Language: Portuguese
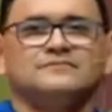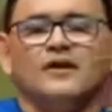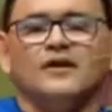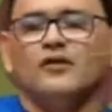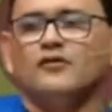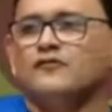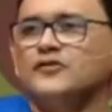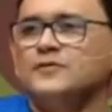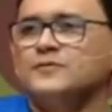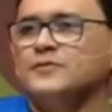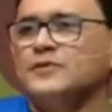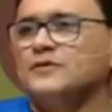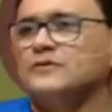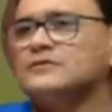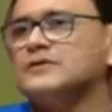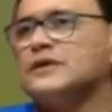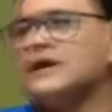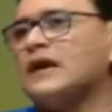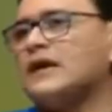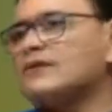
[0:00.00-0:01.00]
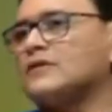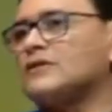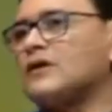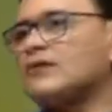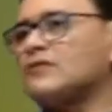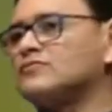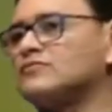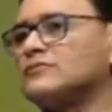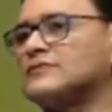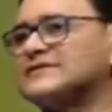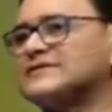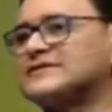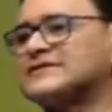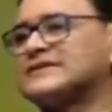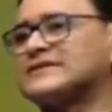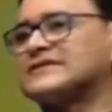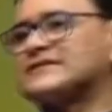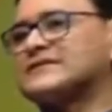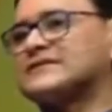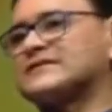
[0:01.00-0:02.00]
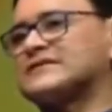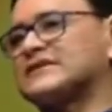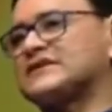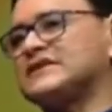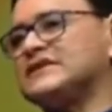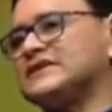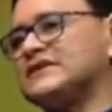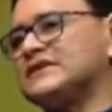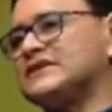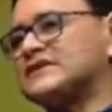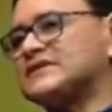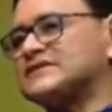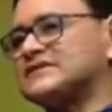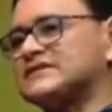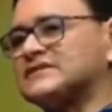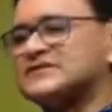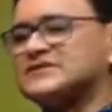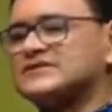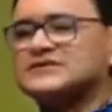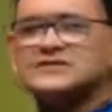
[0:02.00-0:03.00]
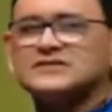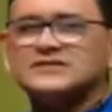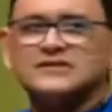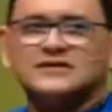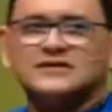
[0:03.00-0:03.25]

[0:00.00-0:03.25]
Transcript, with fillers: eu fui procurar algumas crianças